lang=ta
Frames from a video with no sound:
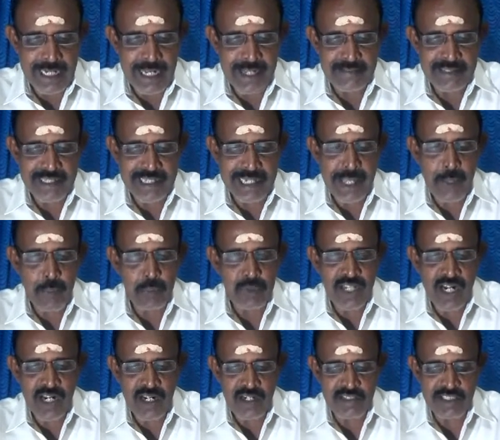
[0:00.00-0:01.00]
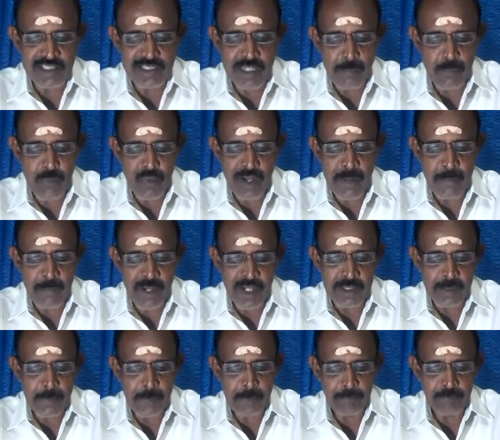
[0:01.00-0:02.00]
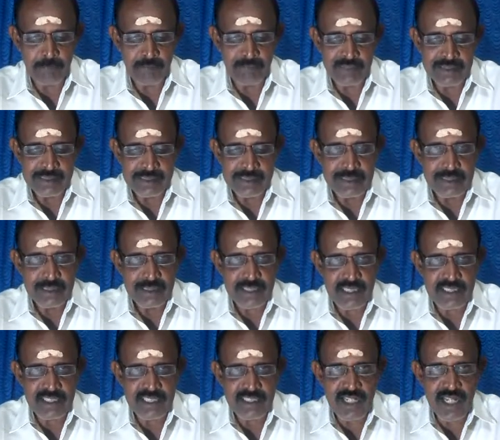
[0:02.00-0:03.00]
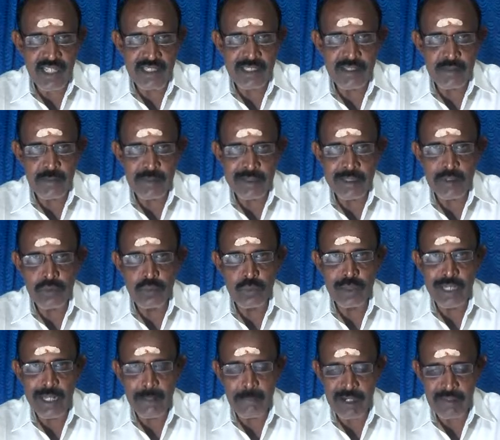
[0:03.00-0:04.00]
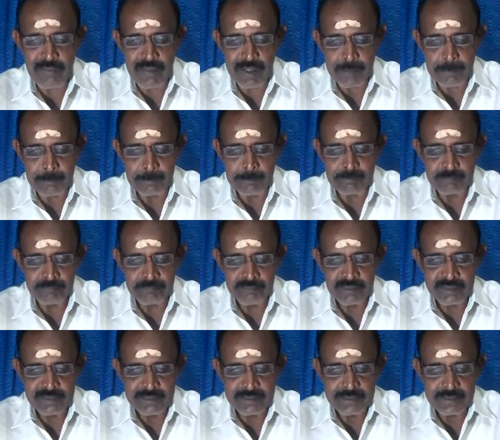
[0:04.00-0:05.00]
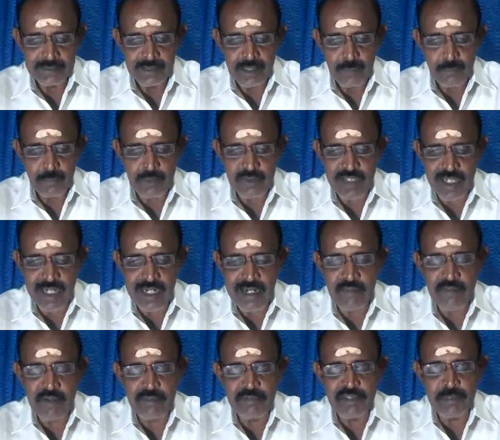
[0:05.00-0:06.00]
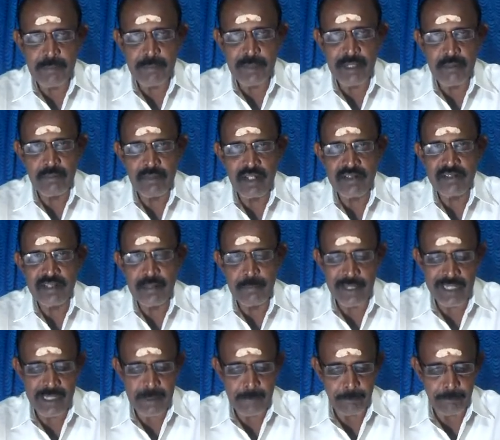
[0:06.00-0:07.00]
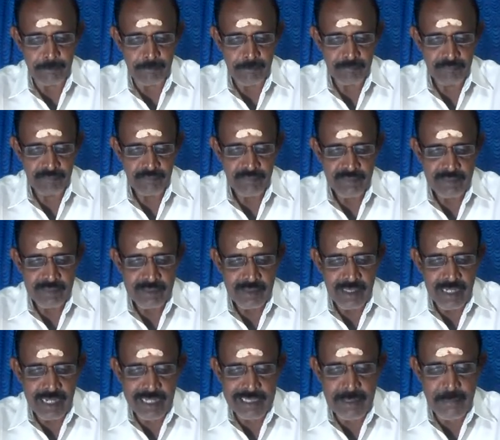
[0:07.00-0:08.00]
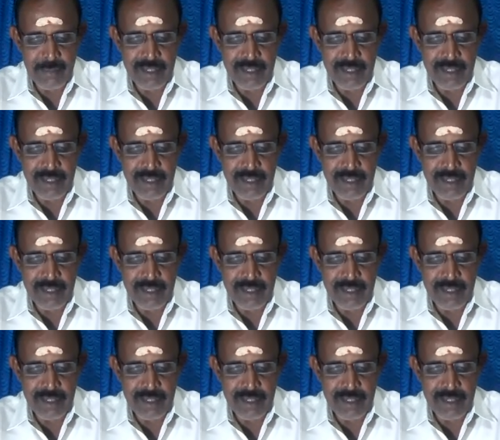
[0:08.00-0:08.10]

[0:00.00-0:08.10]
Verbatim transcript: ராசியிலே உத்தர நட்சத்திரம் மூணாம் பாதம் நட்சத்திராதிபதி சூரிய பகவான் புஷ்கர நவாம்சம் பெரும் ராசி மீனம் அதே